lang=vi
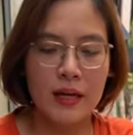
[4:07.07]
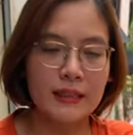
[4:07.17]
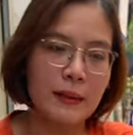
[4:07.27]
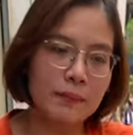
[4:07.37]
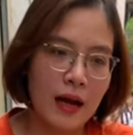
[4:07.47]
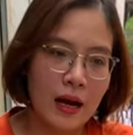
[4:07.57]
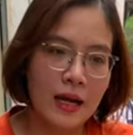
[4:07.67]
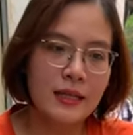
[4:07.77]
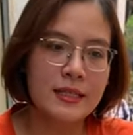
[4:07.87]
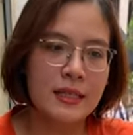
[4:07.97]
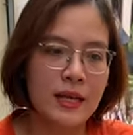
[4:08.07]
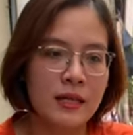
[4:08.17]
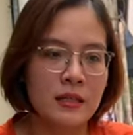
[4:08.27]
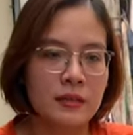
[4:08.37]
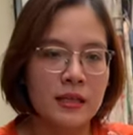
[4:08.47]
nắng để tắm nắng ấy, thì chỉ
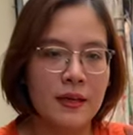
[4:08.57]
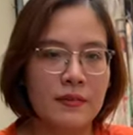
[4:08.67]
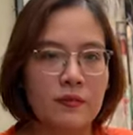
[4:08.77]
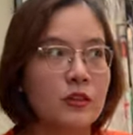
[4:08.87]
nên chạy,